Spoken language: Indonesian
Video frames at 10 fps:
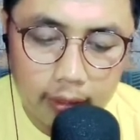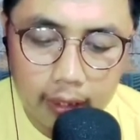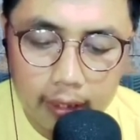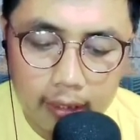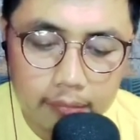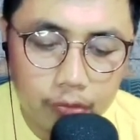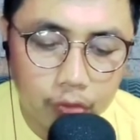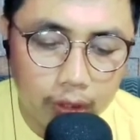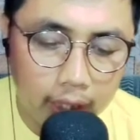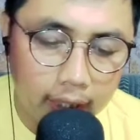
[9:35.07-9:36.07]
Darah
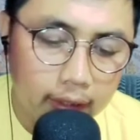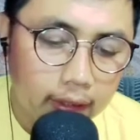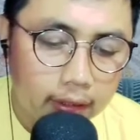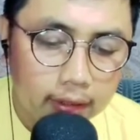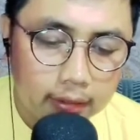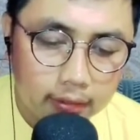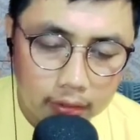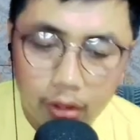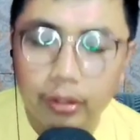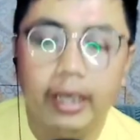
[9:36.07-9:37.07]
muda.
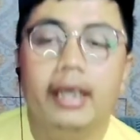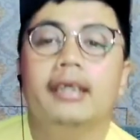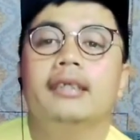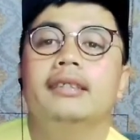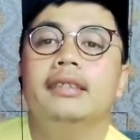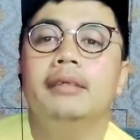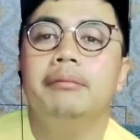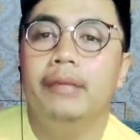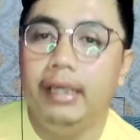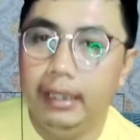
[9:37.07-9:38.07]
Oke,
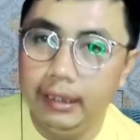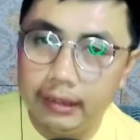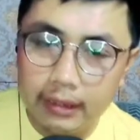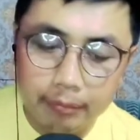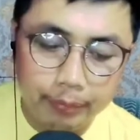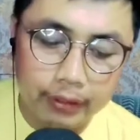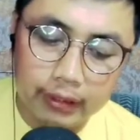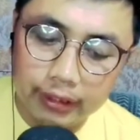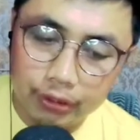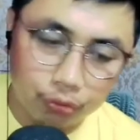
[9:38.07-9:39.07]
sip. Easy peasy